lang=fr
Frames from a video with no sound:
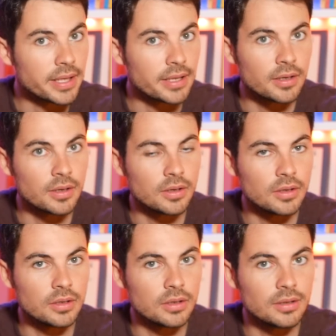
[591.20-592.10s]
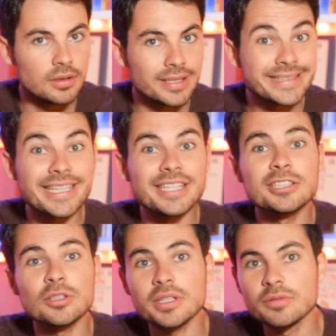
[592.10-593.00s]
Mais euh, est-ce qu'il y a des
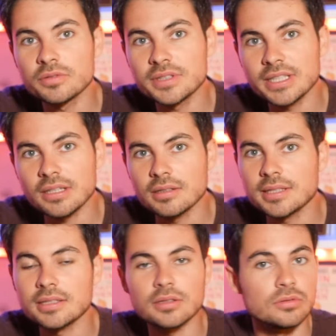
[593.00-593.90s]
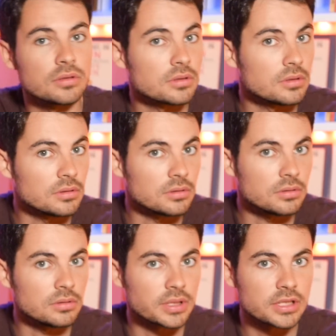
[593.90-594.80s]
gens qui vont venir Ça c'est une
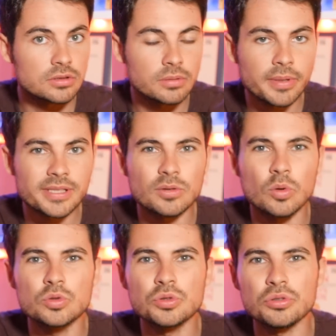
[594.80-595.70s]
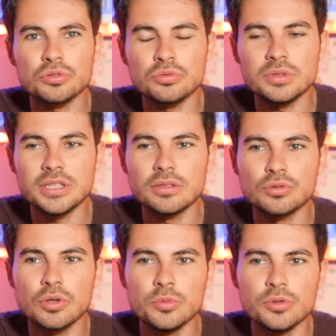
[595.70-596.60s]
autre question, parce qu'aujourd'hui
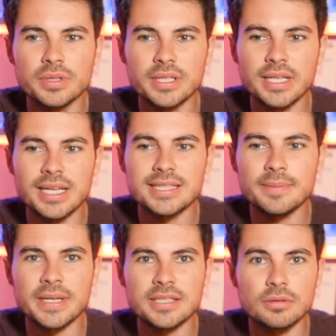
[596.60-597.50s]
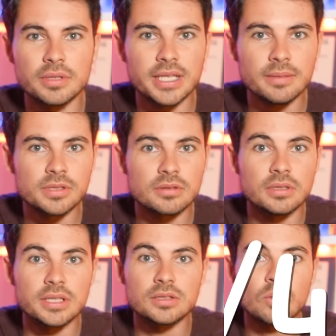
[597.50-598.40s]
notre communauté elle est assez particulière, puisque
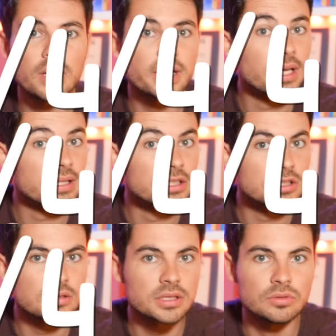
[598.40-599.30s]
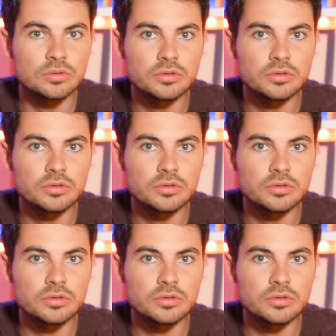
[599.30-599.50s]
les trois quarts des gens qui nous